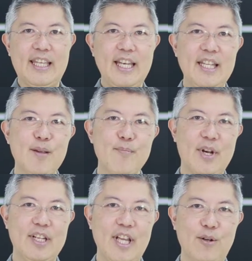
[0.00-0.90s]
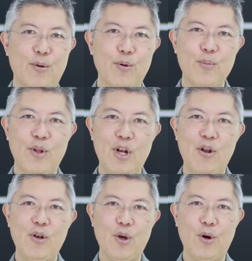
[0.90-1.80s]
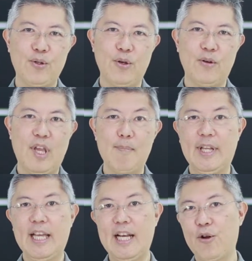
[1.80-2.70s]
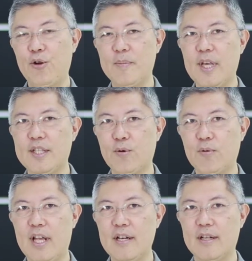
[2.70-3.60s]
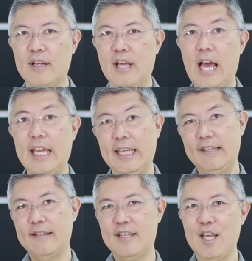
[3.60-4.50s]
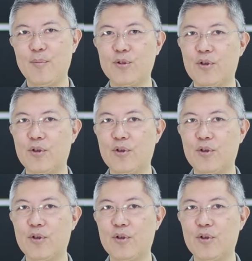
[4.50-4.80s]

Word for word: ¿Quieres emprender un modelo de negocio que aplique la economía circular? Aquí te enseñamos